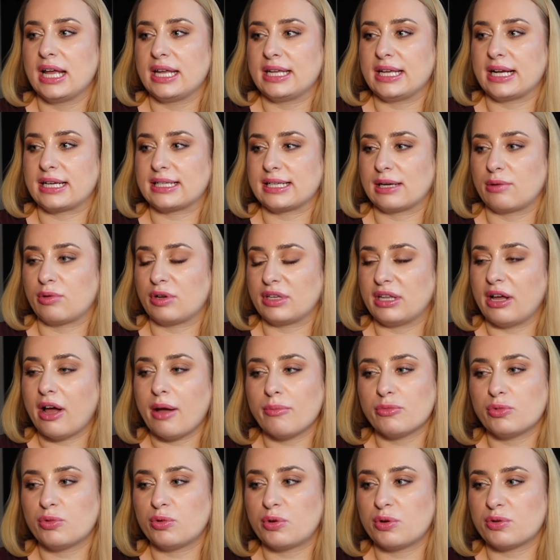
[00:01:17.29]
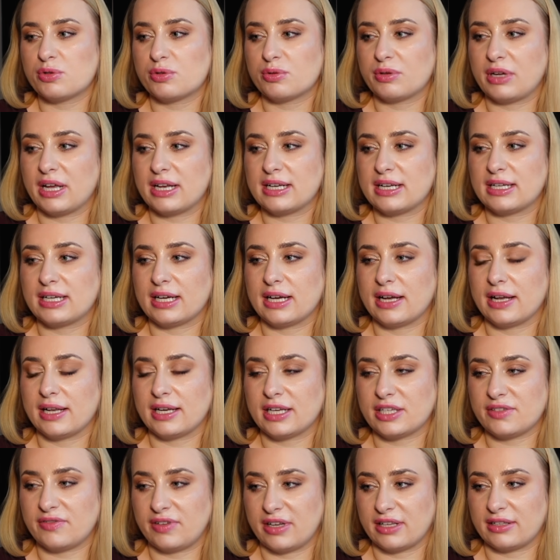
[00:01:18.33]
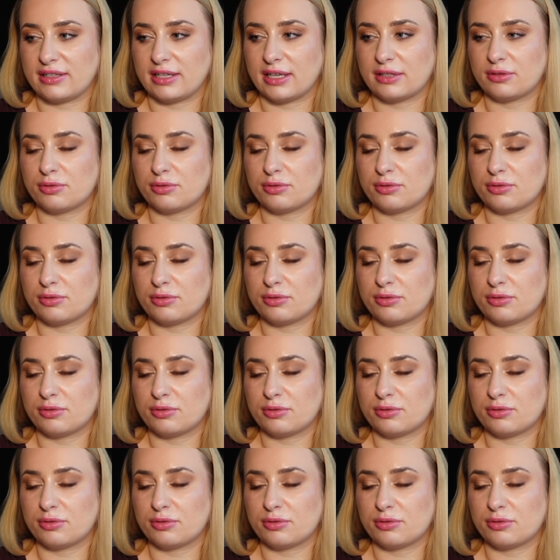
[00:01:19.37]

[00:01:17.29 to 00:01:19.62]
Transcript: Jak zakładałam długą sukienkę na święta,